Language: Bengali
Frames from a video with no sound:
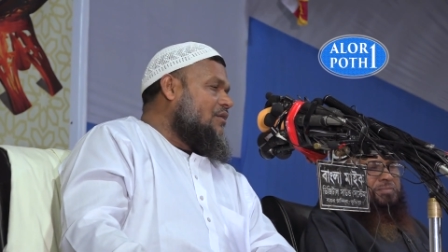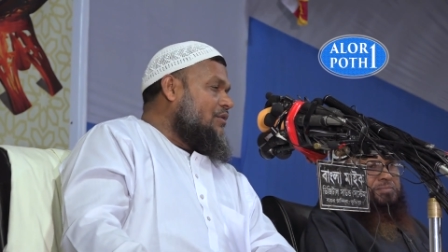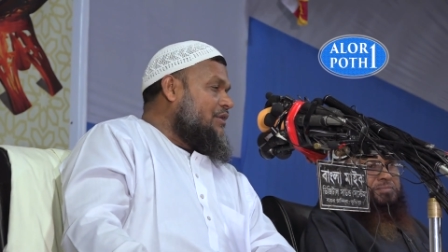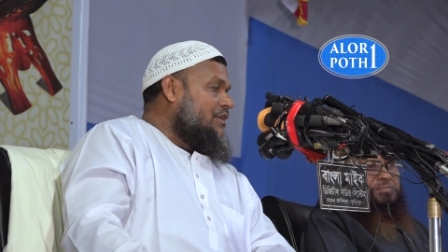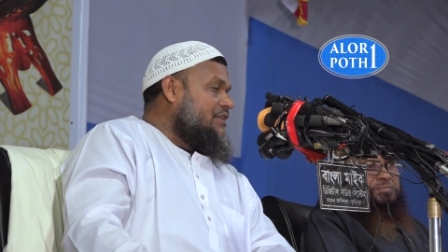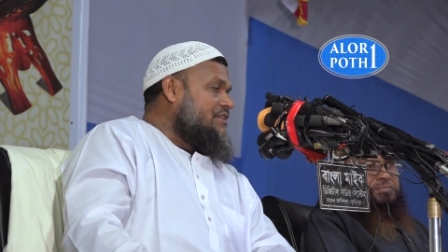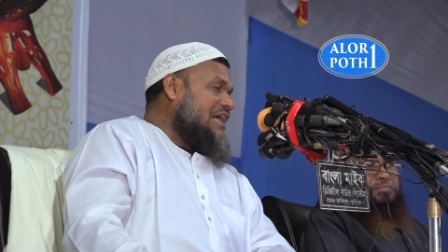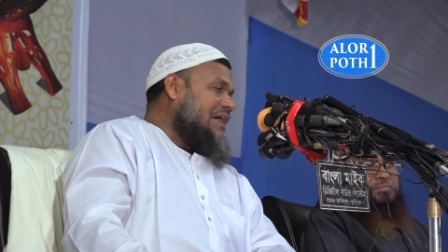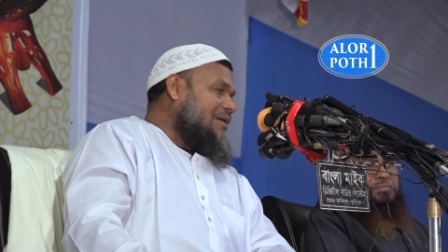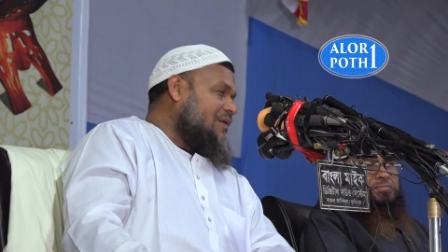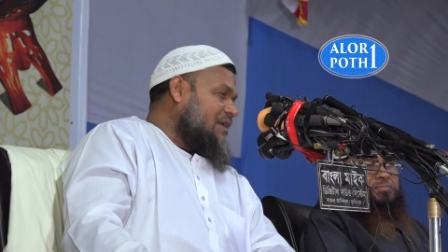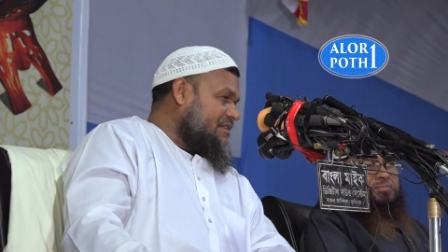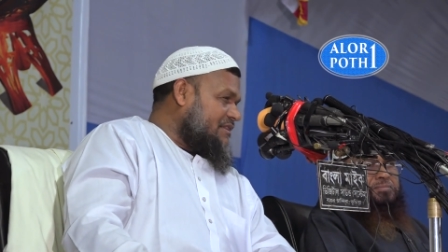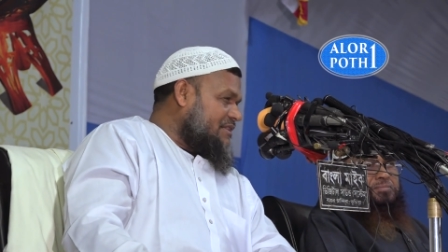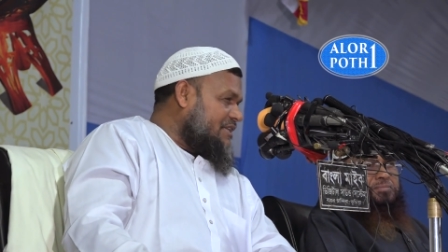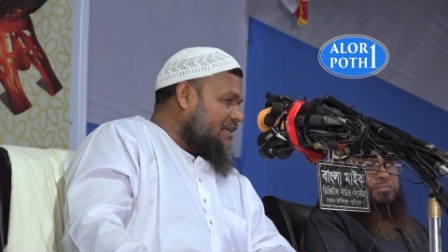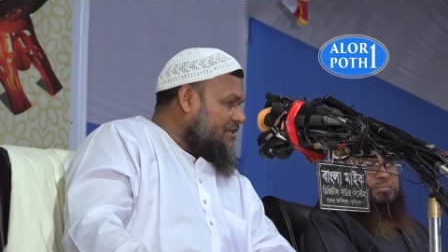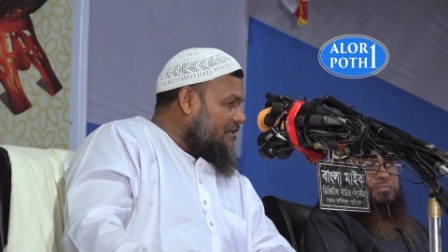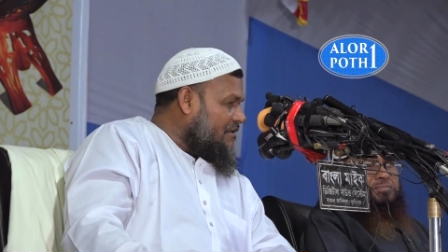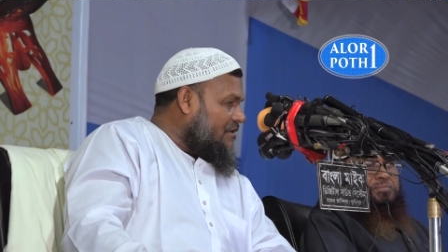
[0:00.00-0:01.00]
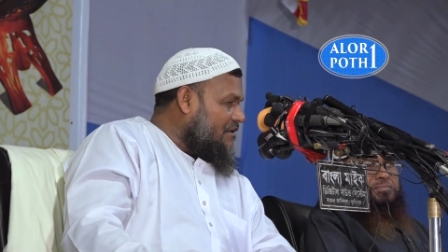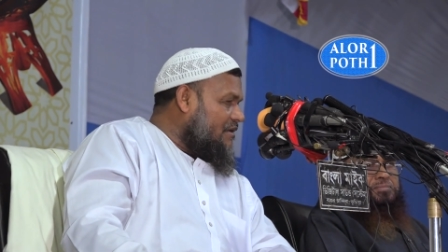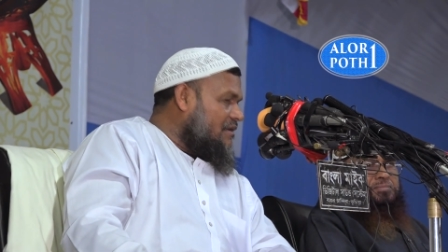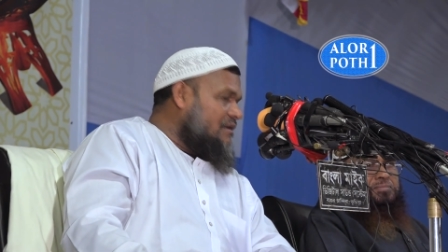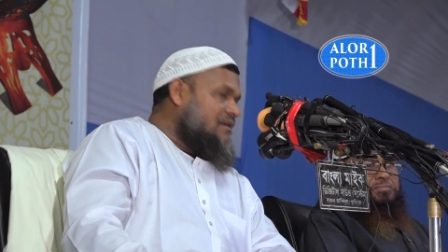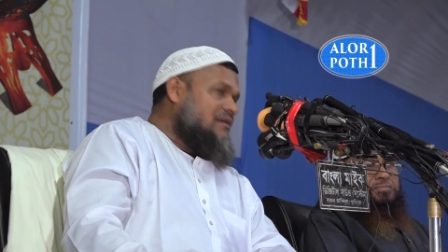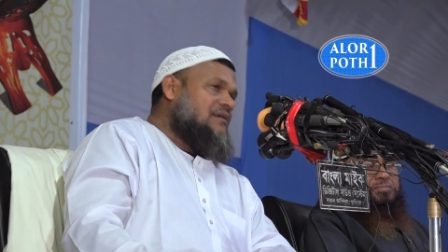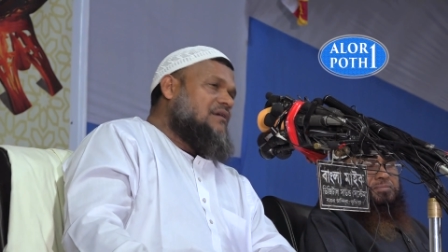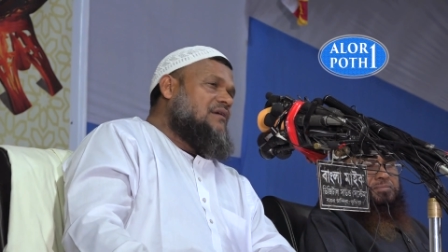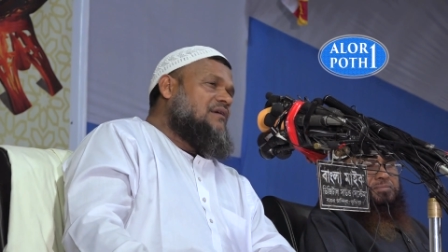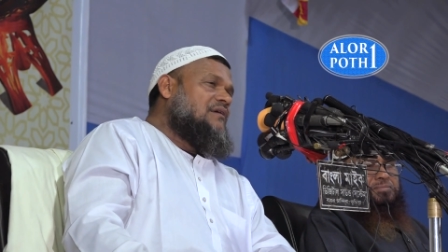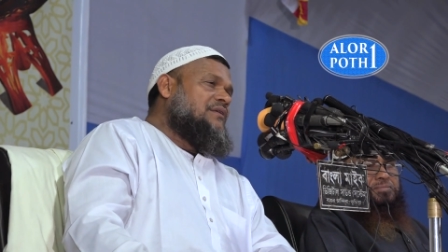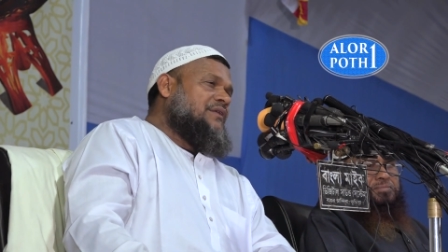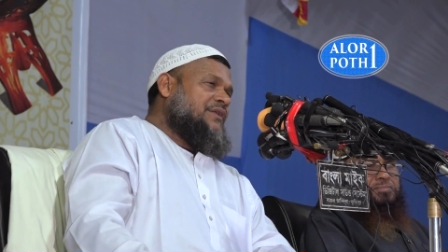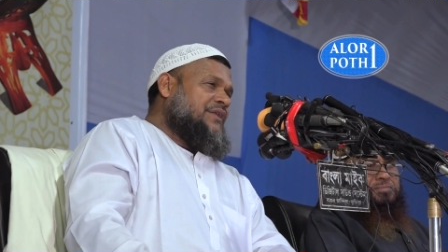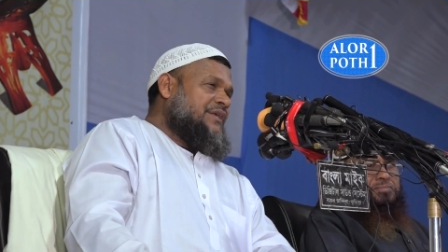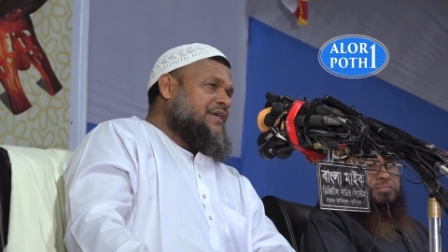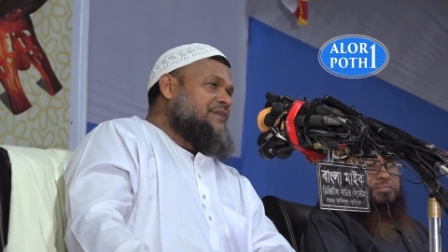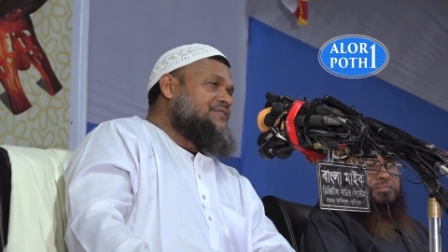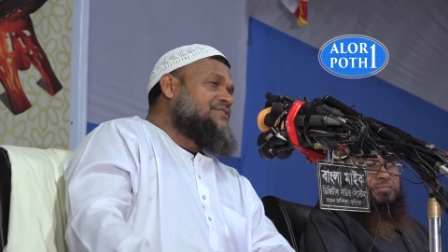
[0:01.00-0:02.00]
উনি দাওয়াত দিন
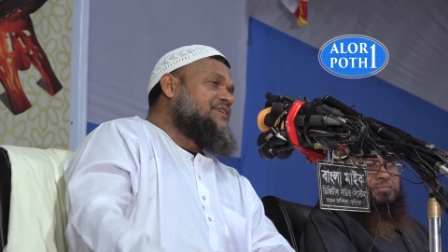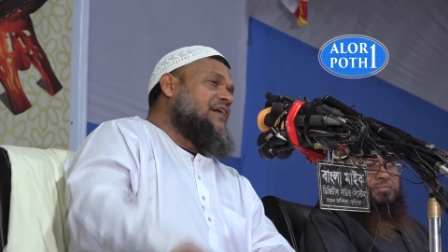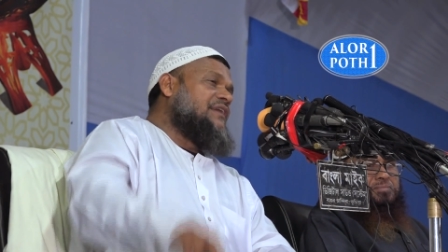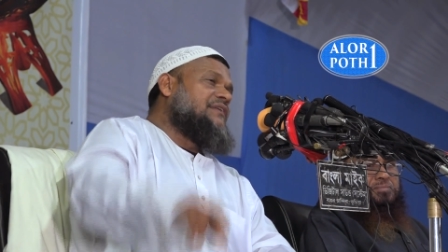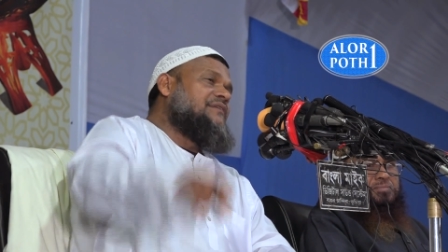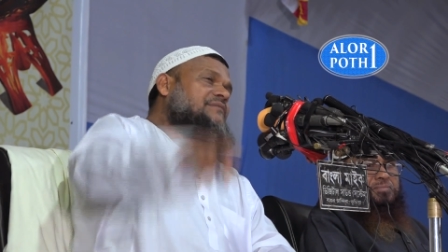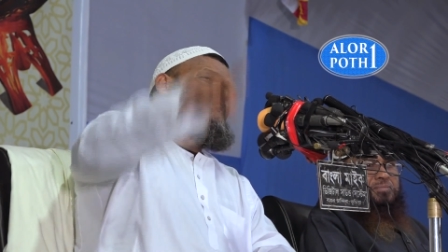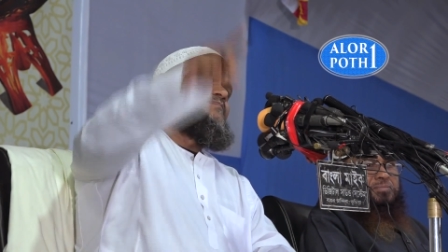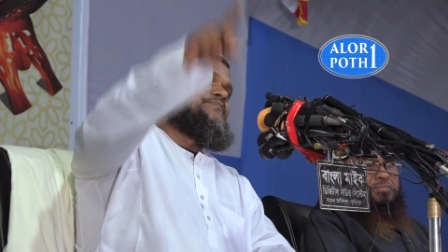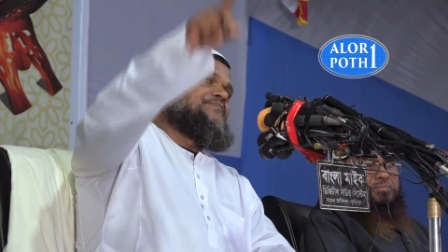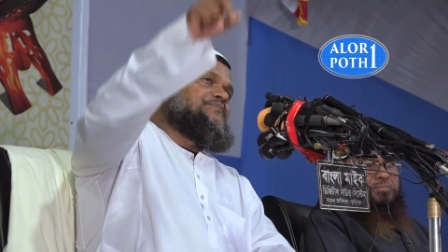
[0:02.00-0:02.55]
নিয়ে যান